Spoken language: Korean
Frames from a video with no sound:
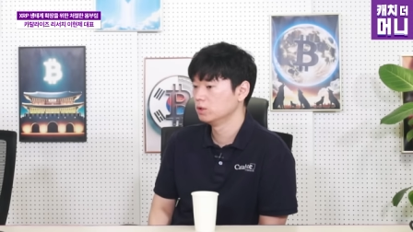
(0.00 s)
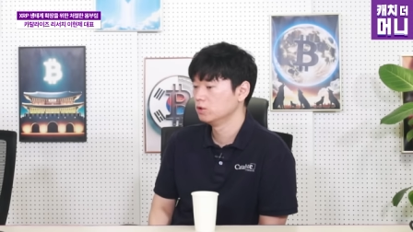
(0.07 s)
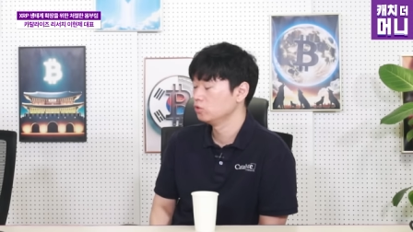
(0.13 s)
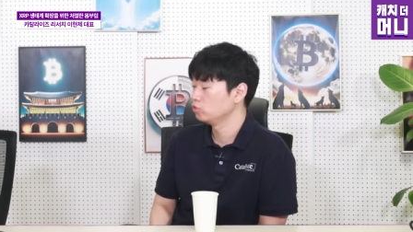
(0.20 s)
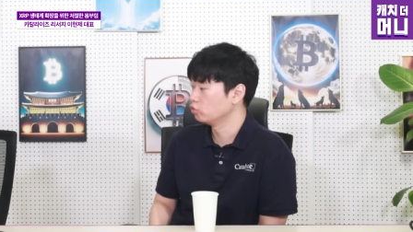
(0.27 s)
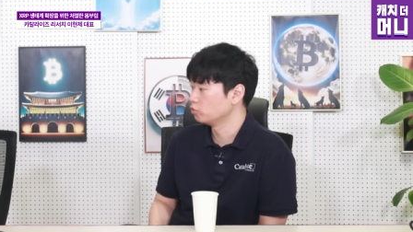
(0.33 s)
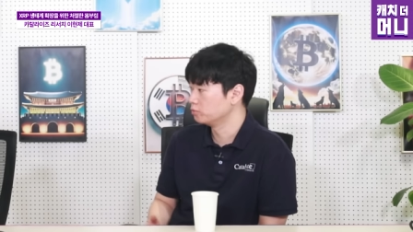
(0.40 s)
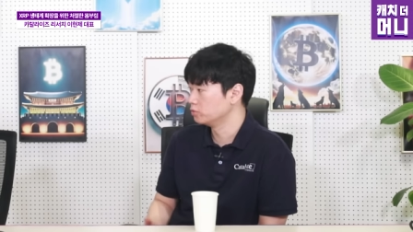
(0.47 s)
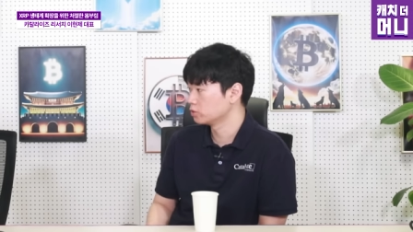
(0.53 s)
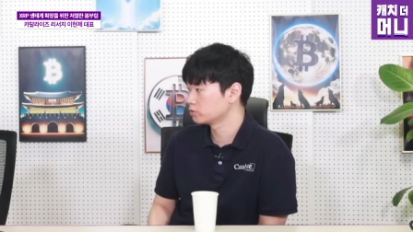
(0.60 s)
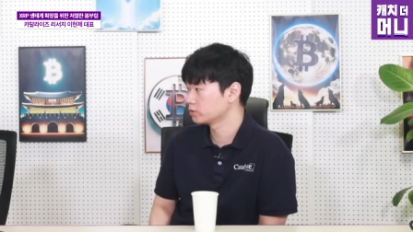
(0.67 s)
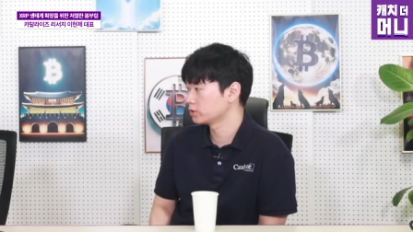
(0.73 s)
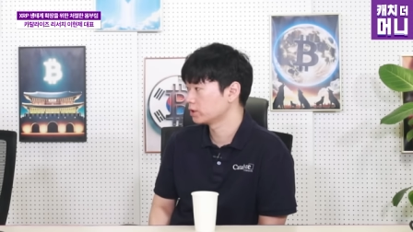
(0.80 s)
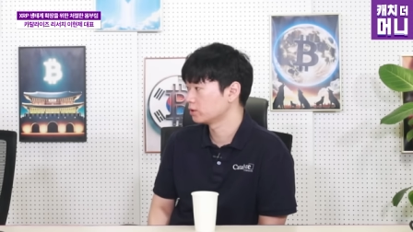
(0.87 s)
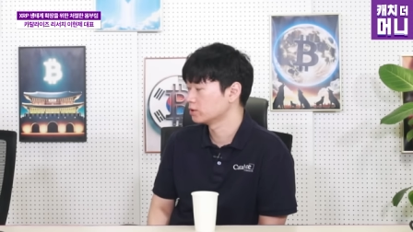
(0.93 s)

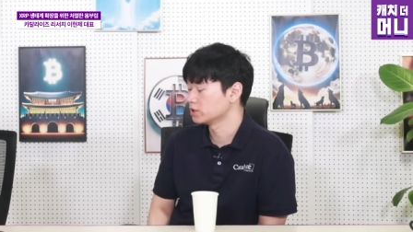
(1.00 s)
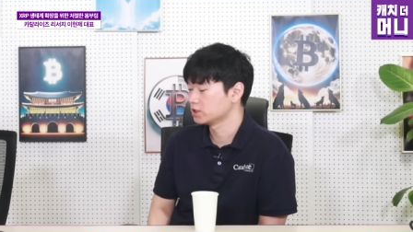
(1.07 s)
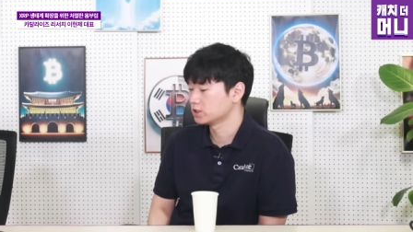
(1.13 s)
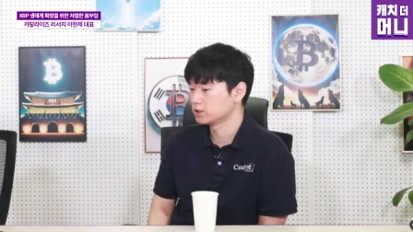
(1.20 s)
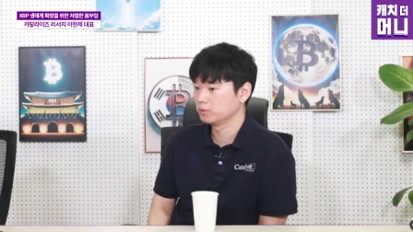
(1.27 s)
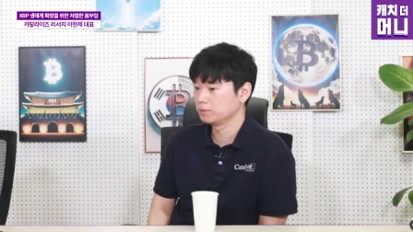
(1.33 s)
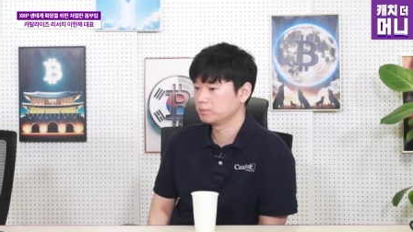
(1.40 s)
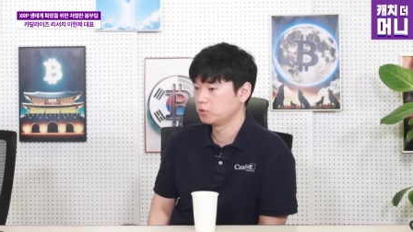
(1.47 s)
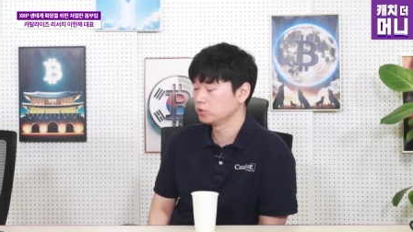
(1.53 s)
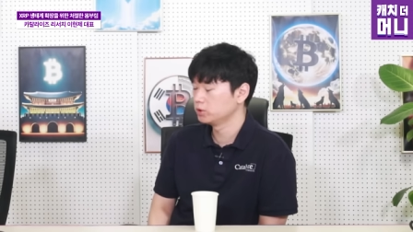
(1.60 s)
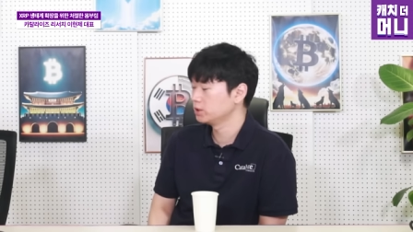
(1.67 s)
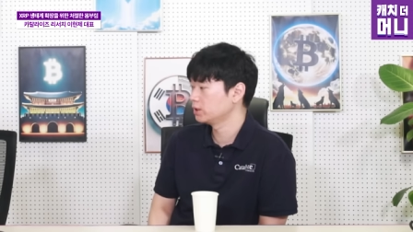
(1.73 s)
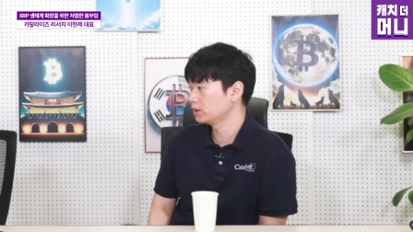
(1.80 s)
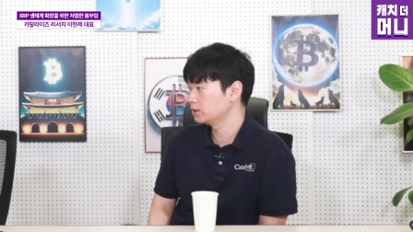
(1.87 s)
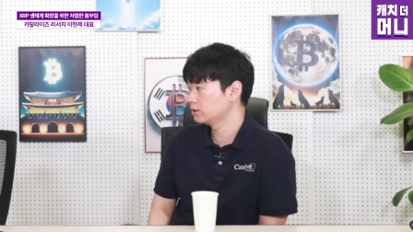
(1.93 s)
로블록스라든지
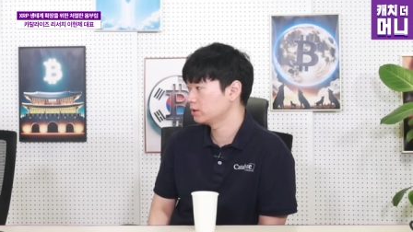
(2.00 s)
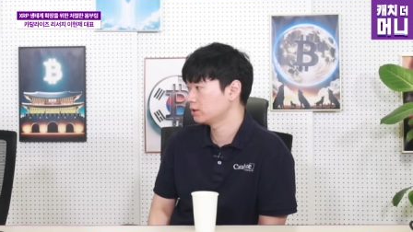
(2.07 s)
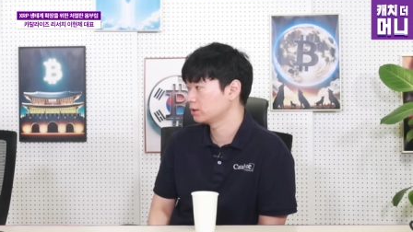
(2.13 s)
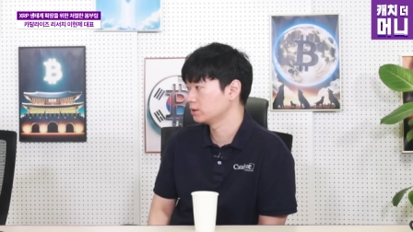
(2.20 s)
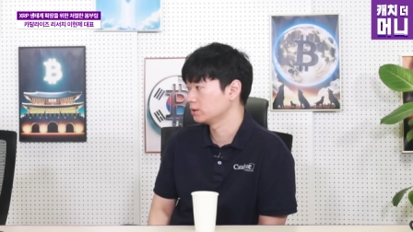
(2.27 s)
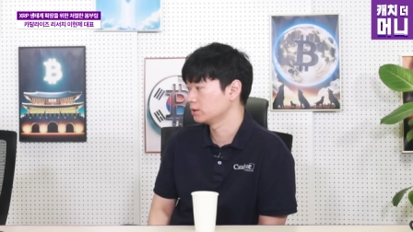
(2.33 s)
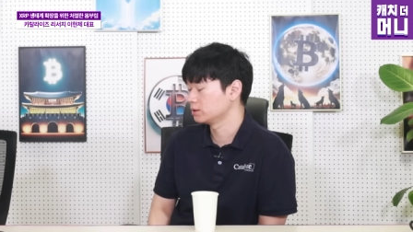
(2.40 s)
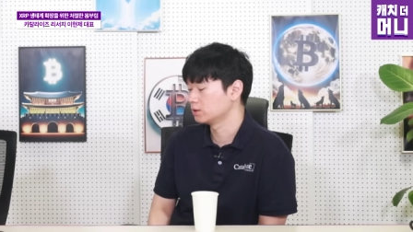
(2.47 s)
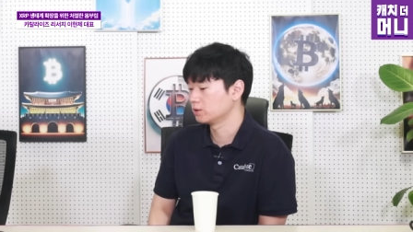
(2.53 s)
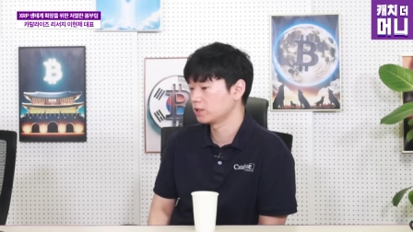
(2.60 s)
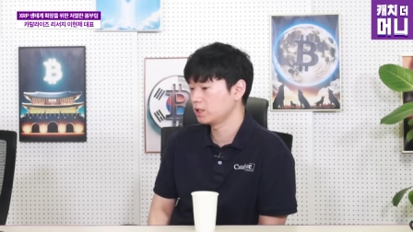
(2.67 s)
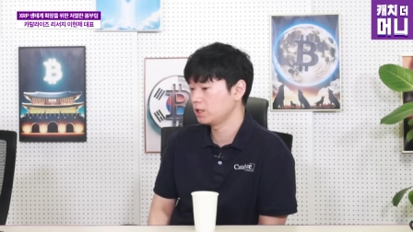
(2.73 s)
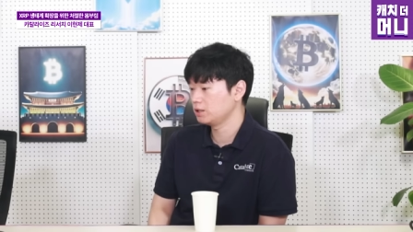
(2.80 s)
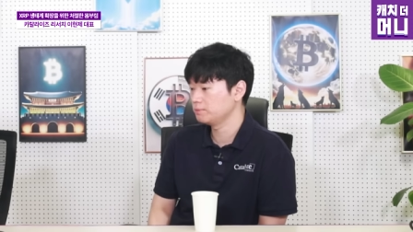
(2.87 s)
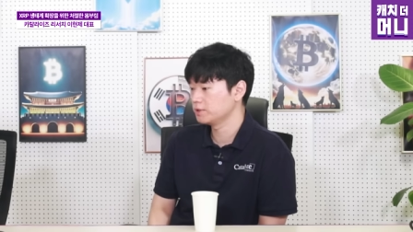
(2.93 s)
포트나이트 같은 그런
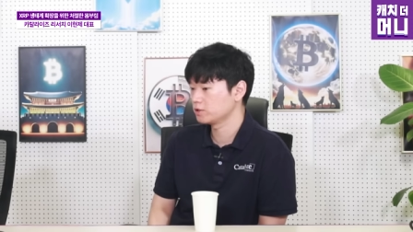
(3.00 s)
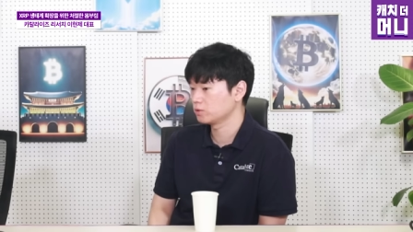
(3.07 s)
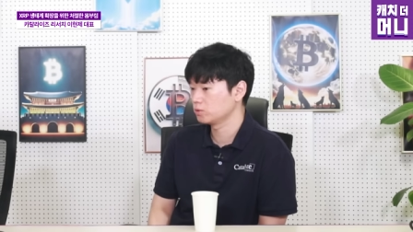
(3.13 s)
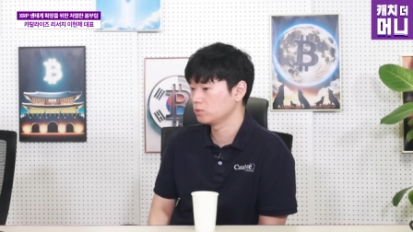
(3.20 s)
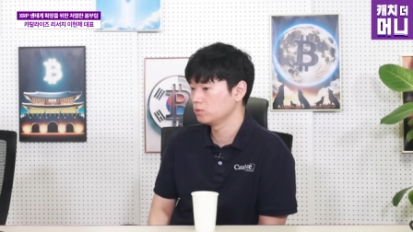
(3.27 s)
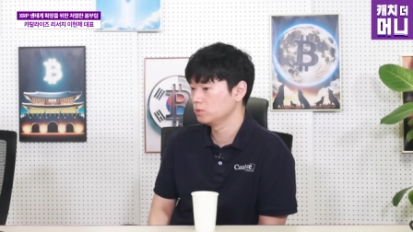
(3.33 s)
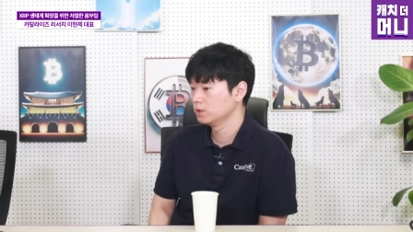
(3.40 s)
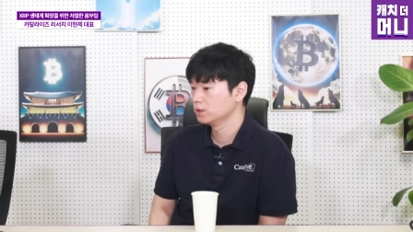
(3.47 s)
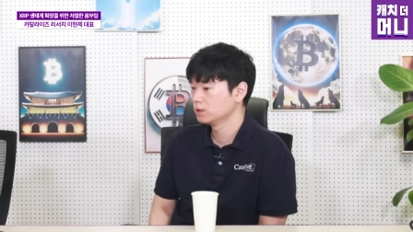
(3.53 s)
게임에서도